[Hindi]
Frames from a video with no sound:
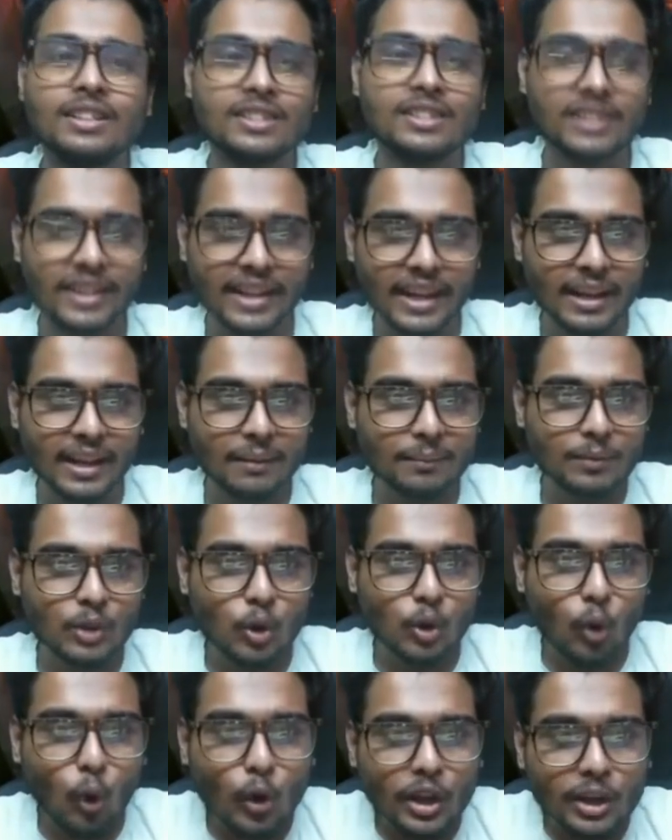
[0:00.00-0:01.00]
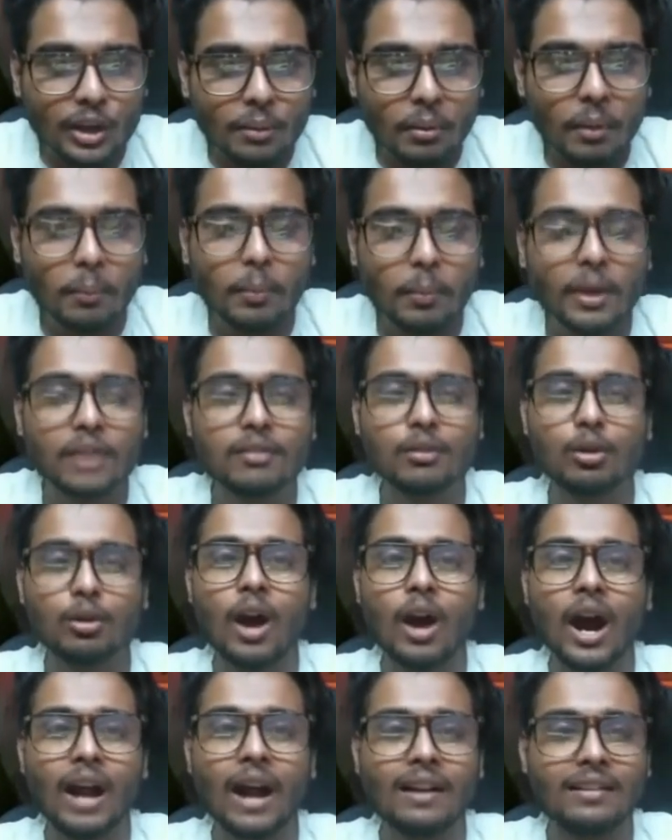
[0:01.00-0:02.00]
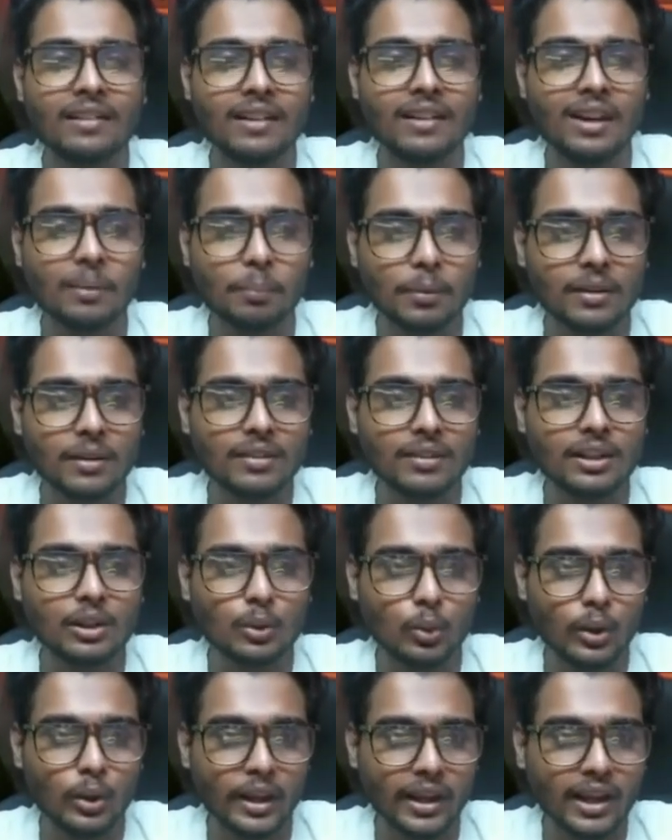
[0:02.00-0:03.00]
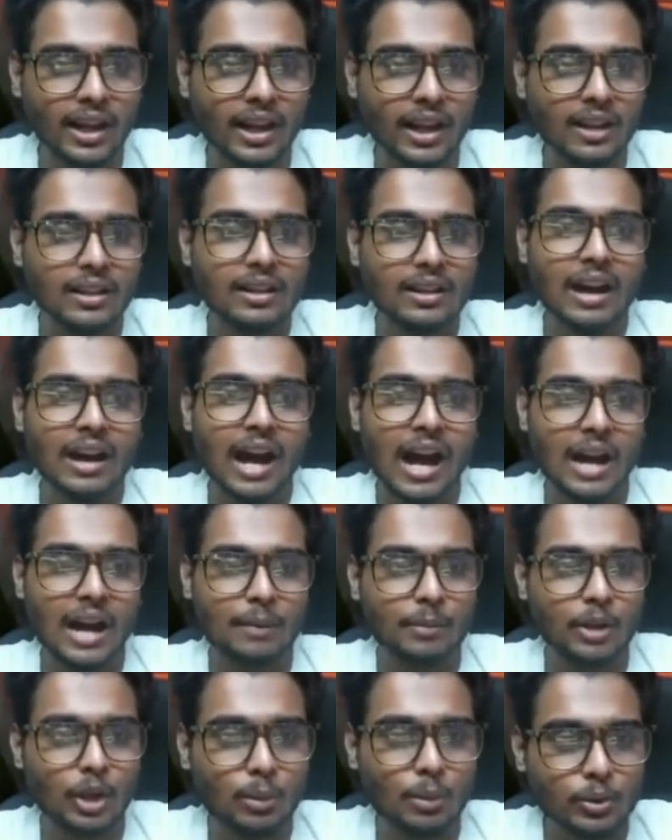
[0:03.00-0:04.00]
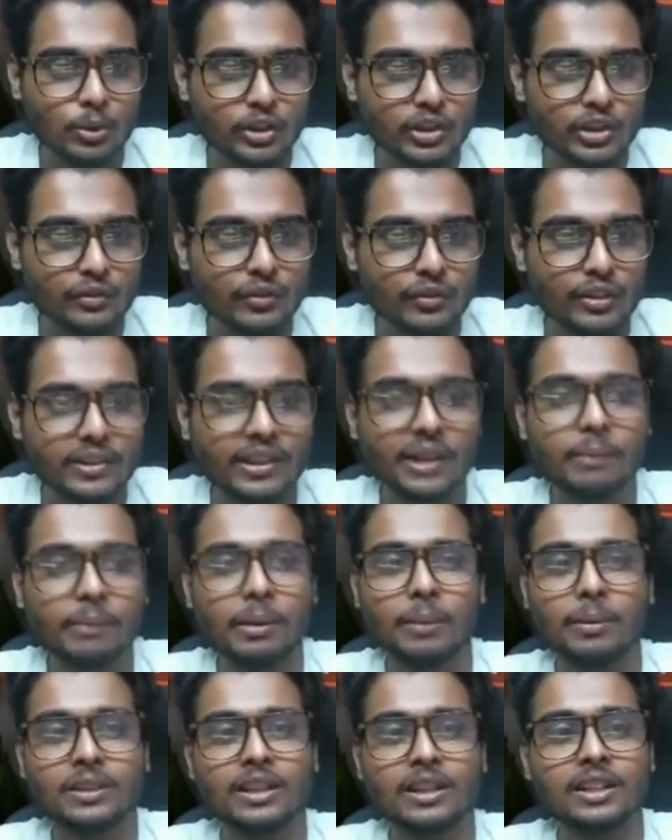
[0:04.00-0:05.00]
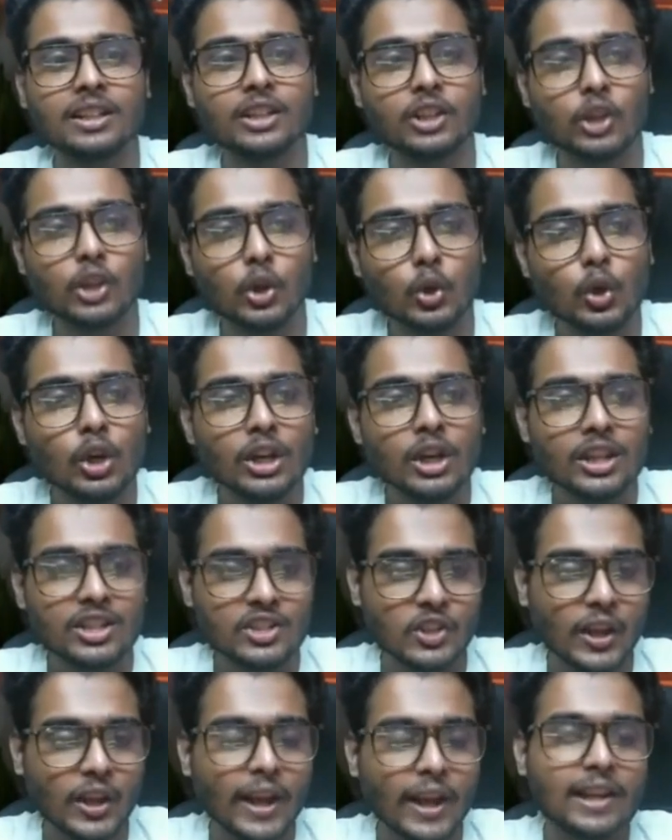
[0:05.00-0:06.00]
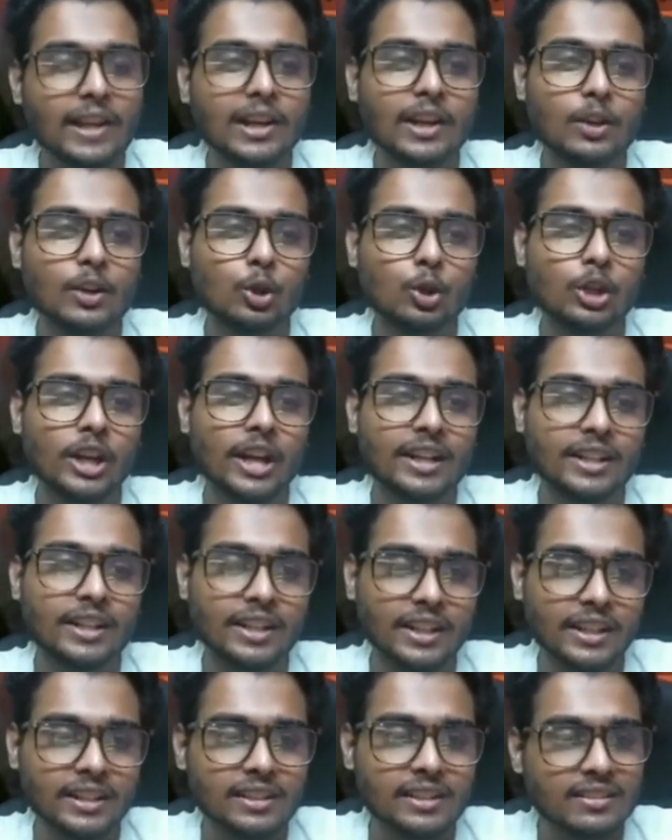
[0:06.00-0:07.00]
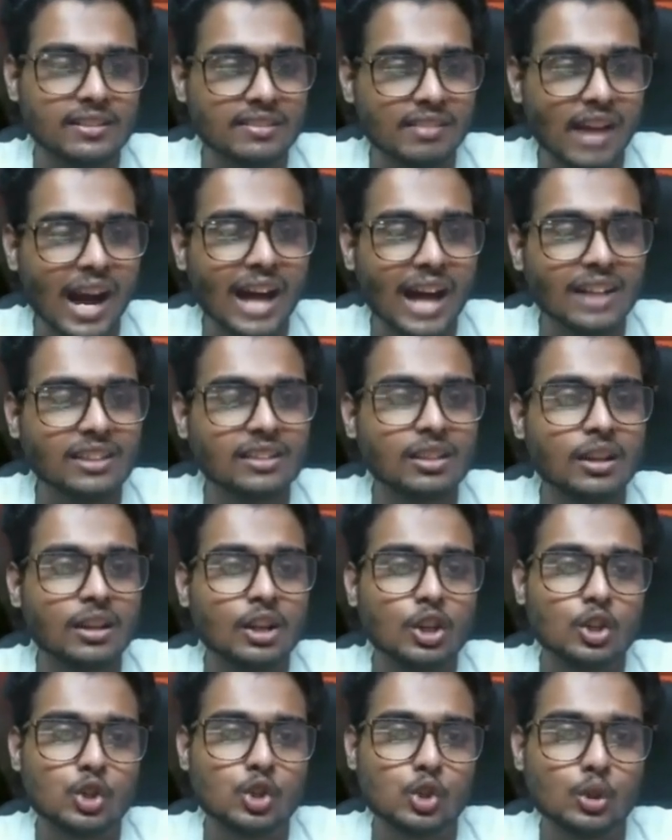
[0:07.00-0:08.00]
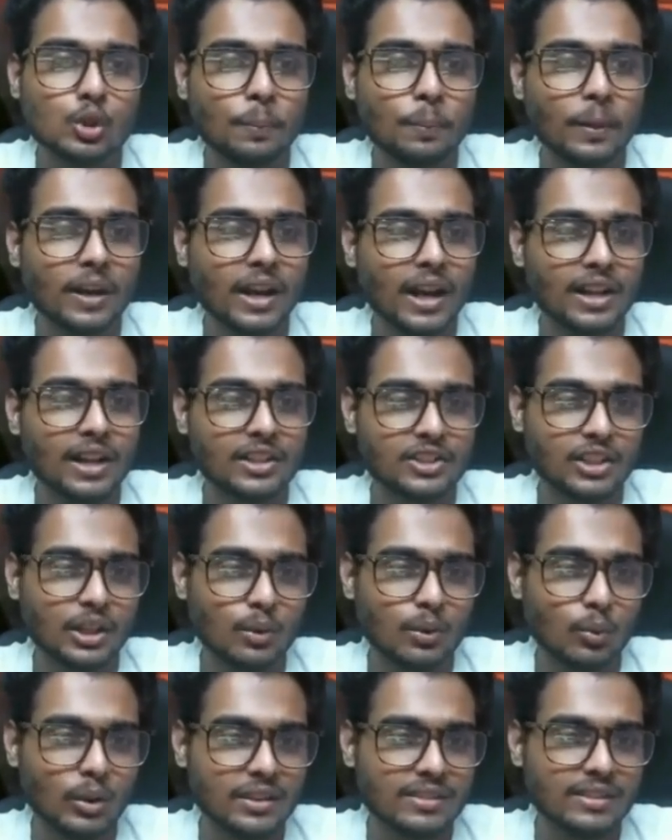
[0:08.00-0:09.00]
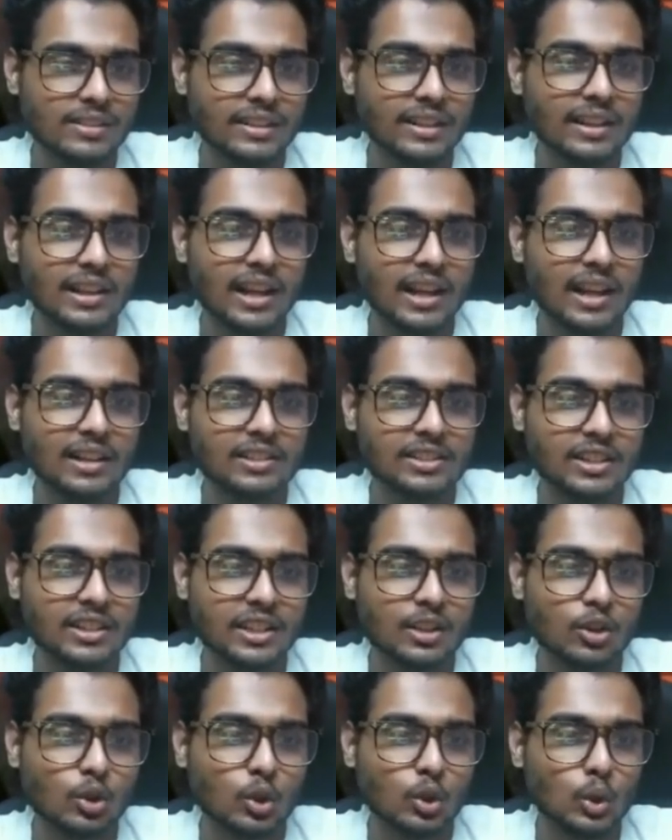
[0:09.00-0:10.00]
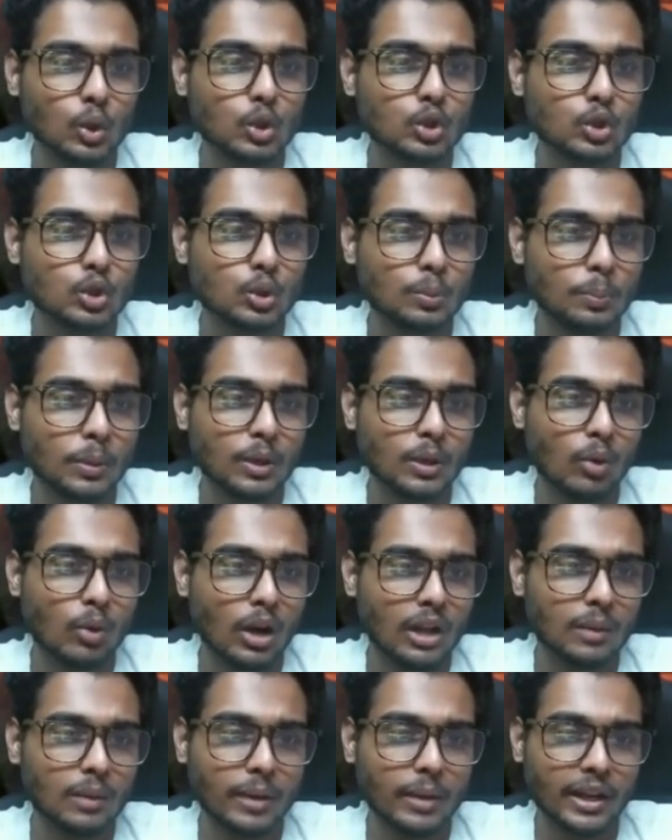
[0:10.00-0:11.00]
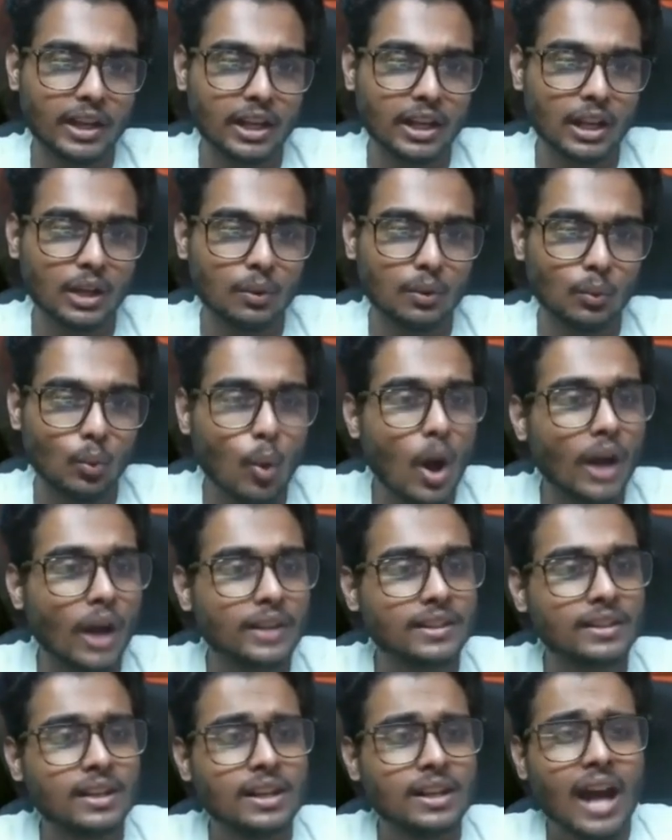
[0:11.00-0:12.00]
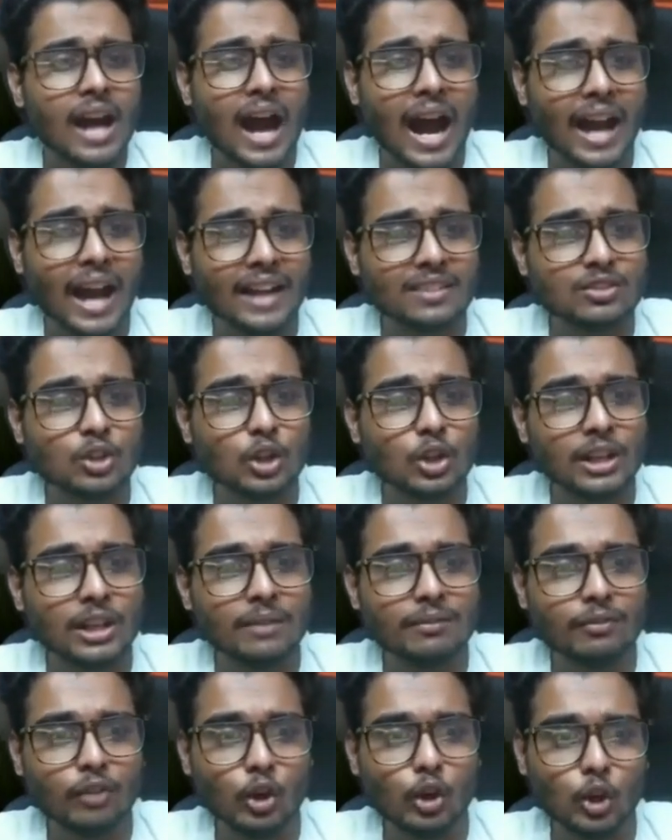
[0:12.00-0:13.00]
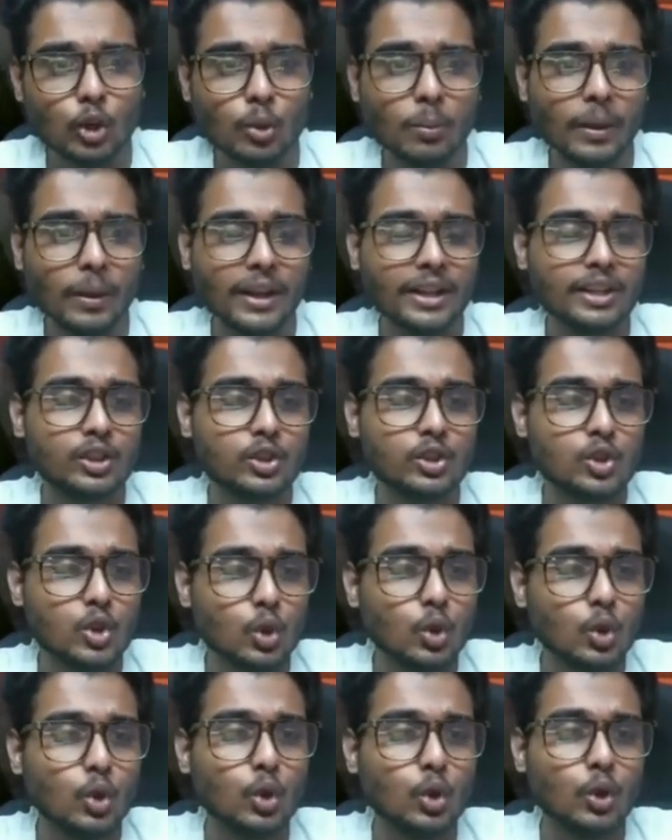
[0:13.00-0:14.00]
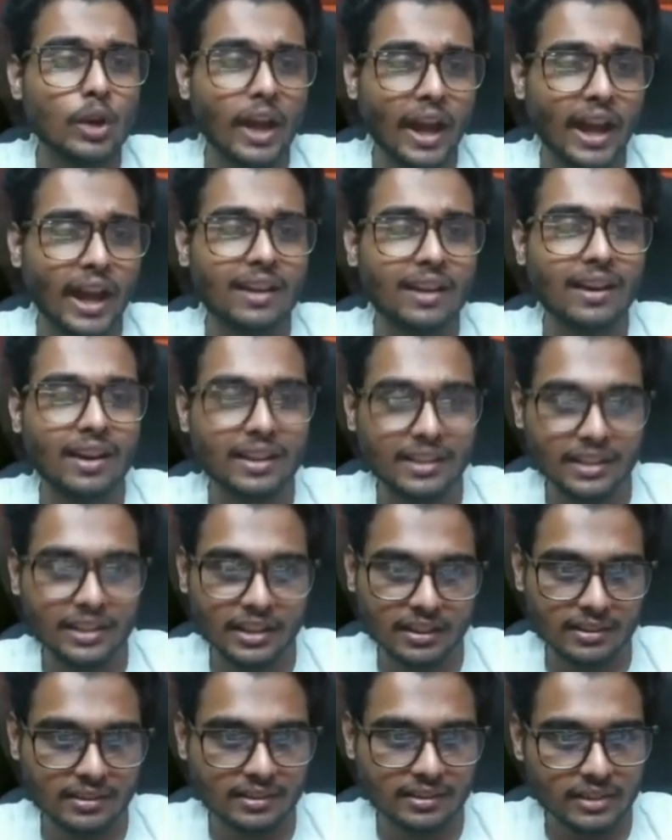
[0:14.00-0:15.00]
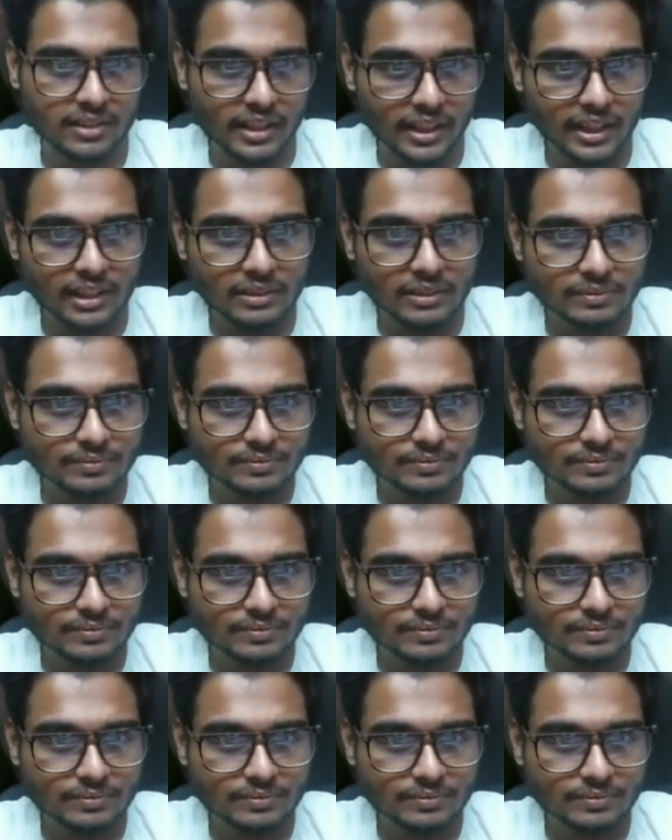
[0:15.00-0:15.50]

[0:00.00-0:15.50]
ठीक है कोई भी बेस हो हंड्रेड परसेंट उड़ेगा आर्मी कॉम्पोजिशन फिर से एक बार बता देता हूँ छह इलेक्ट्रोटाइटन सात सुपर आर्चर वन सिंगल आर्चर दो सुपर वॉल ब्रेकर वन आइस गोलेम फॉलोड बाई टू हेड हंटर्स ठीक है